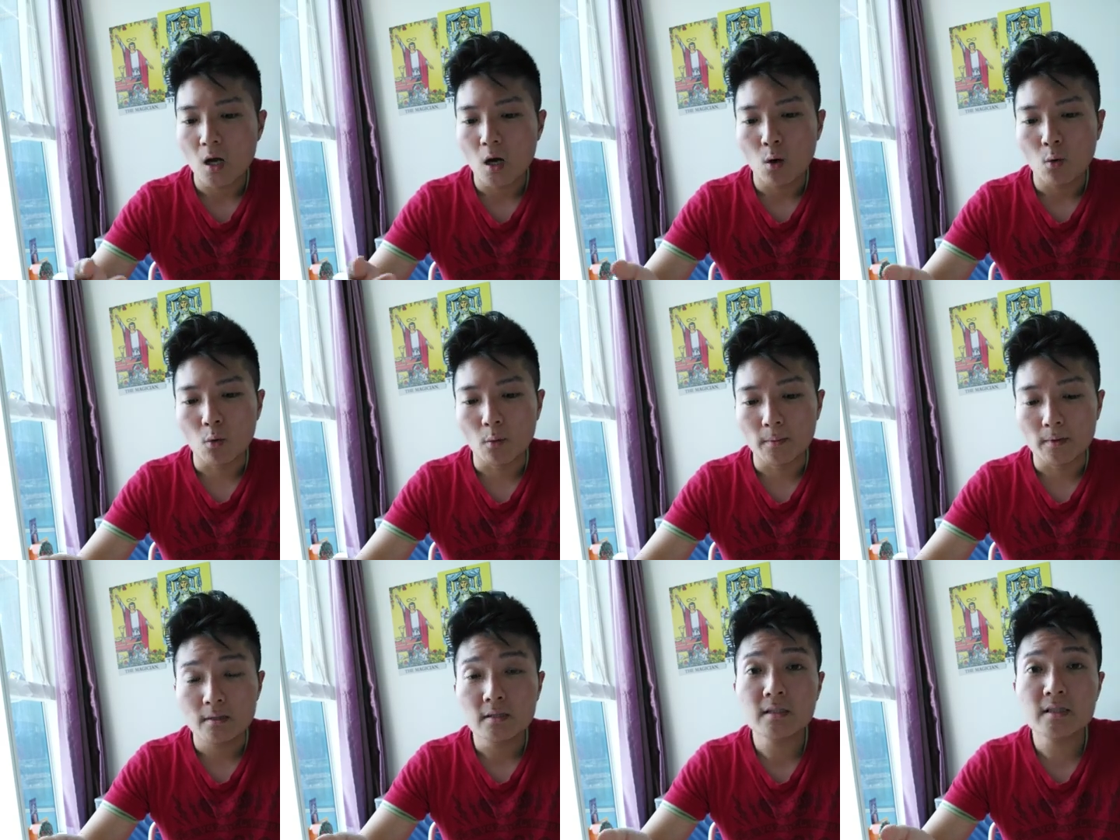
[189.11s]
我
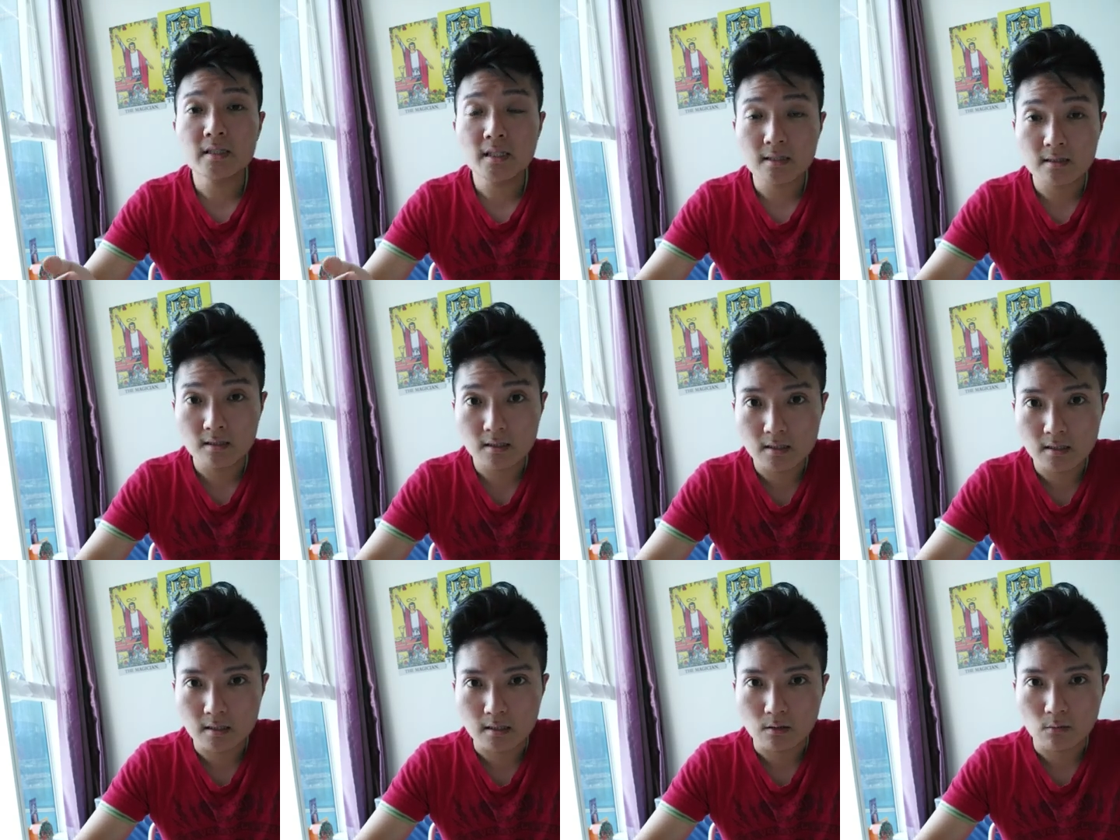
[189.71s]
们甚
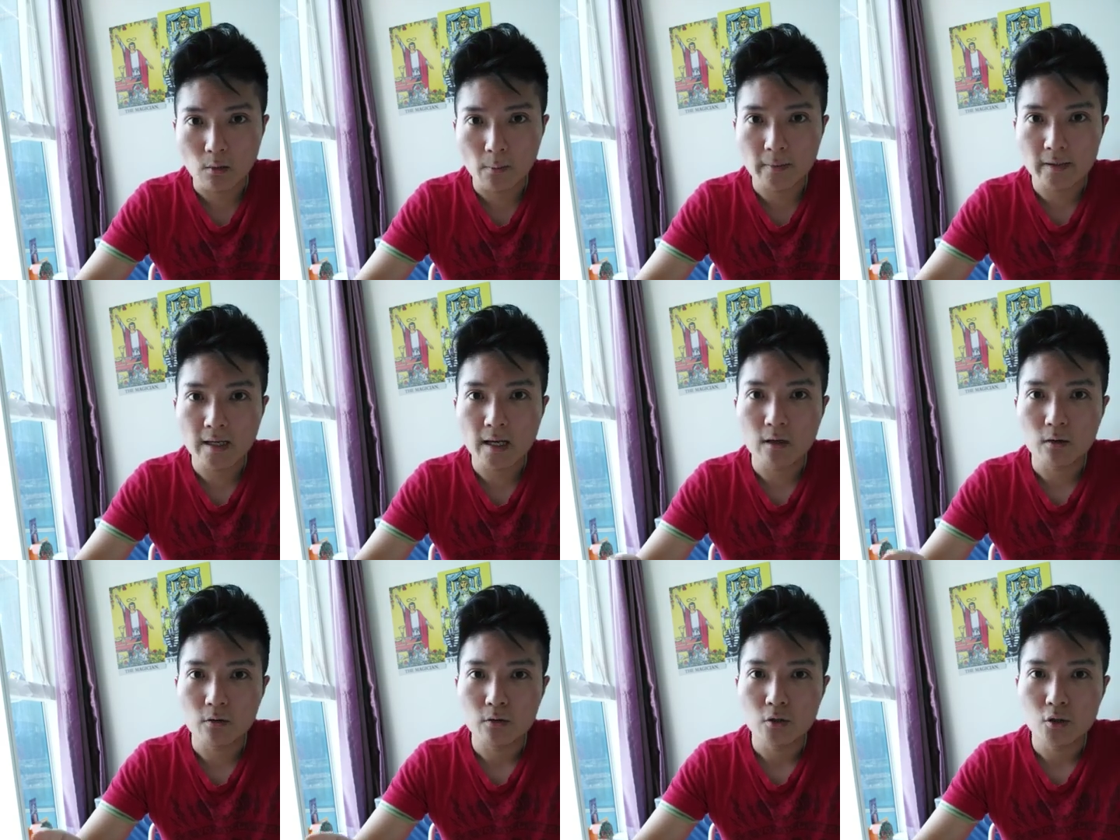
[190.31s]
至我们
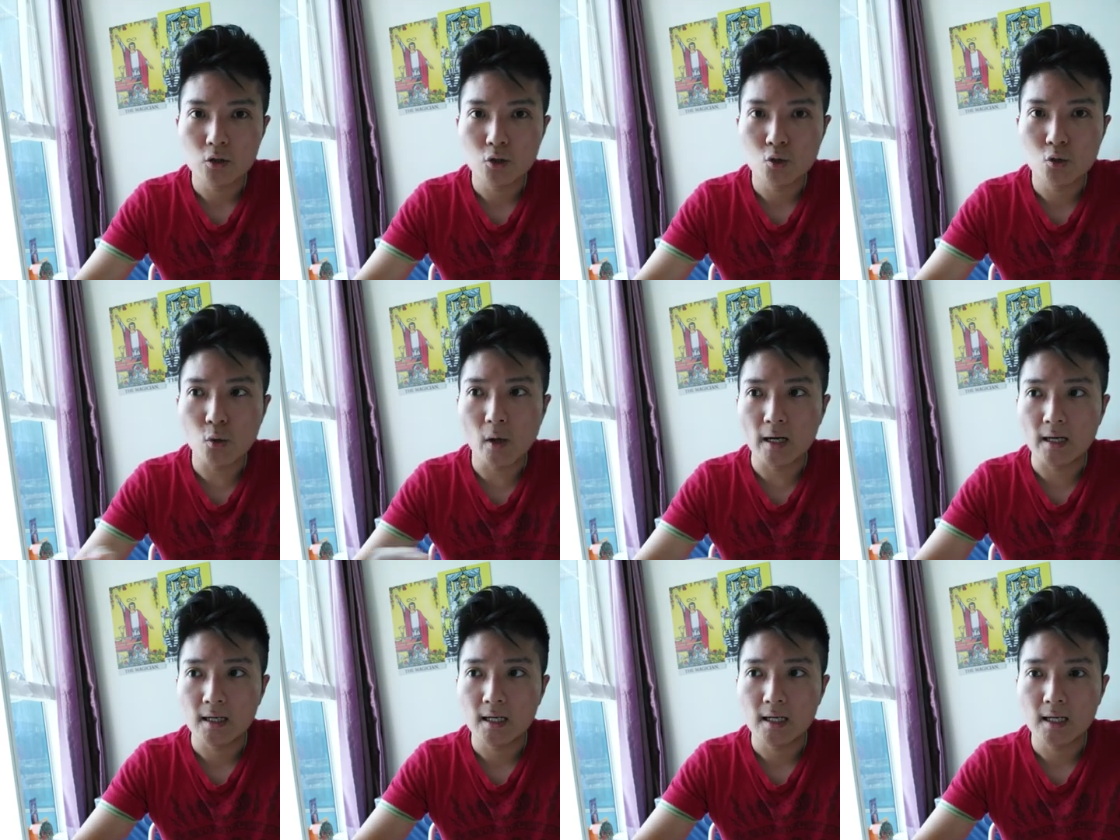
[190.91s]
要
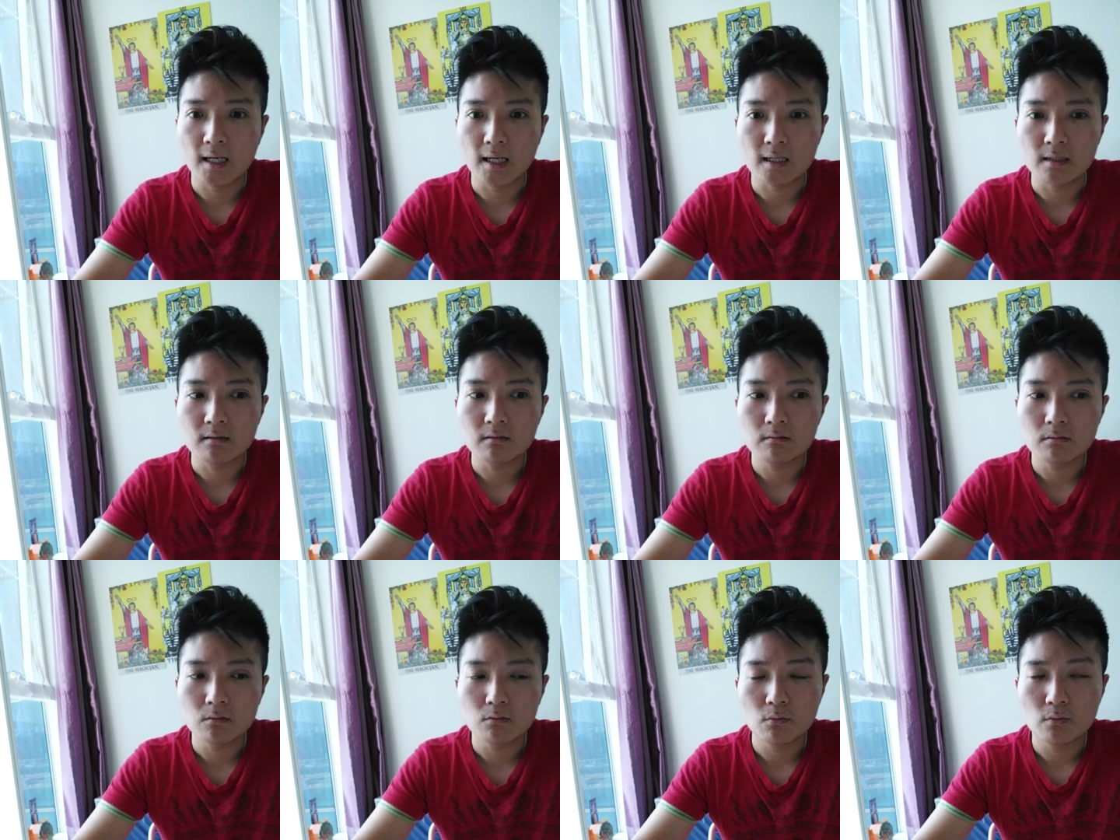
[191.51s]
转行，
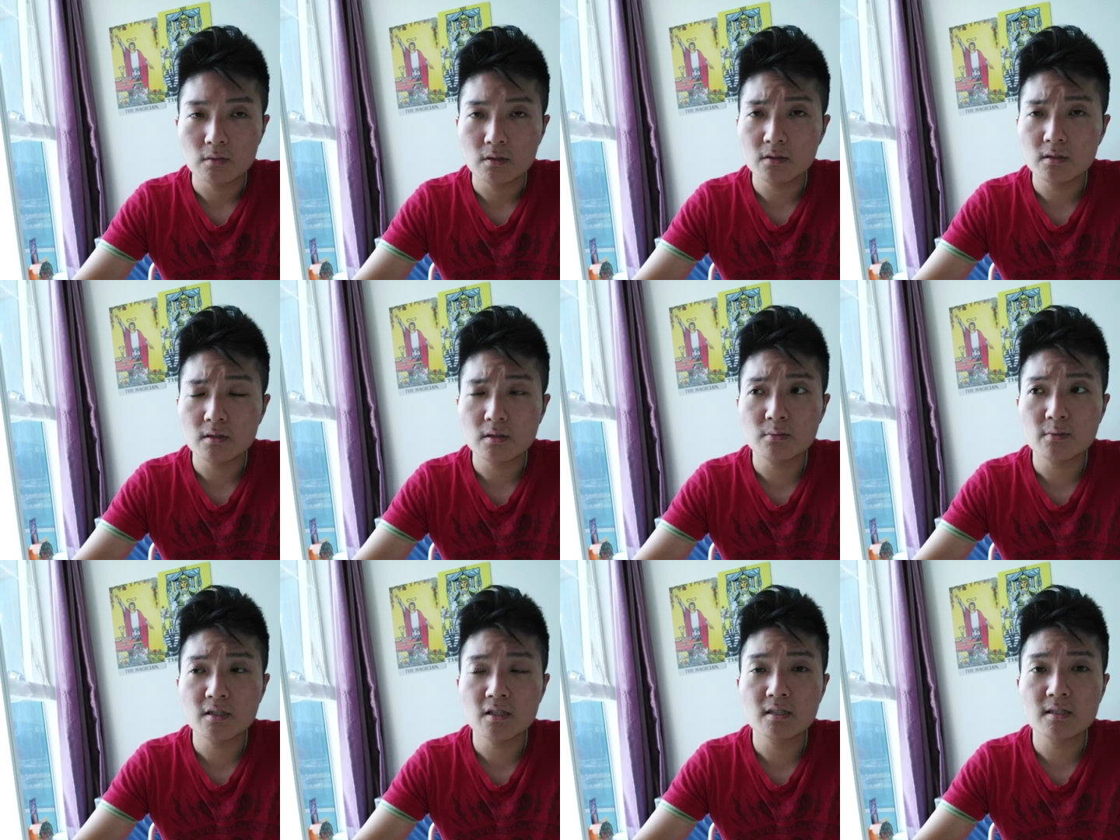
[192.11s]
这是
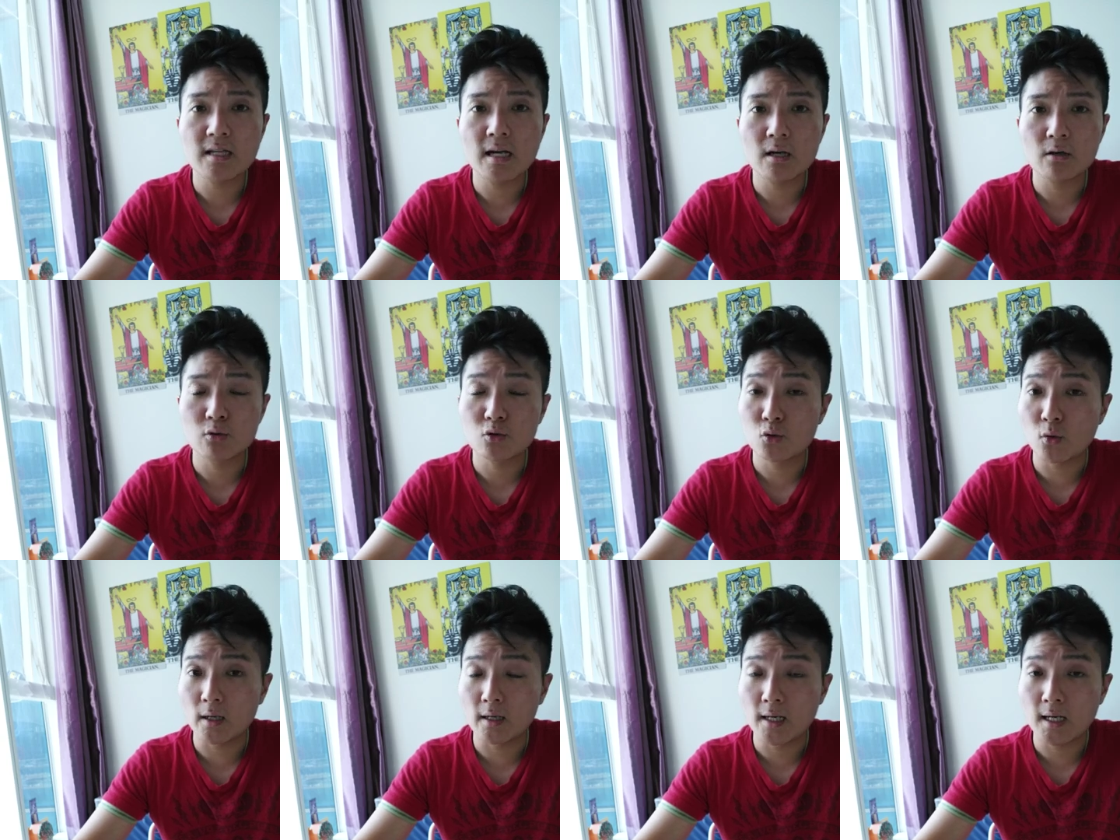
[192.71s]
不是叫
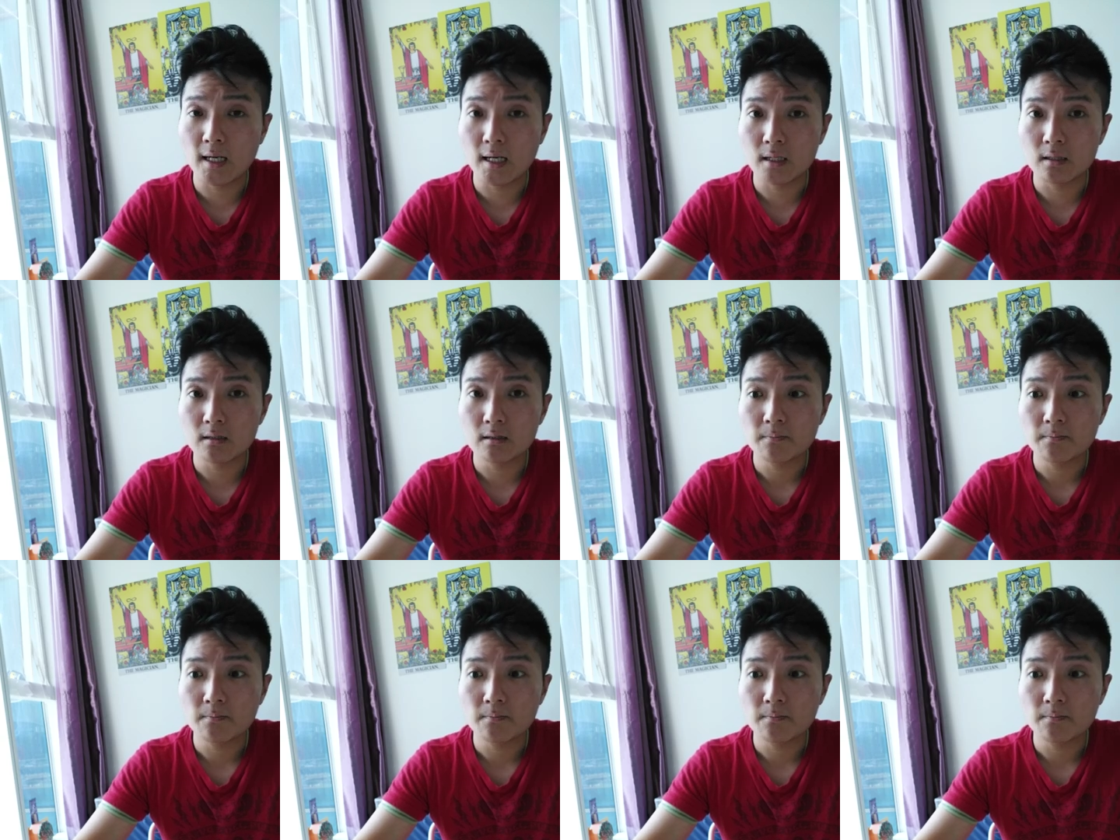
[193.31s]
转行？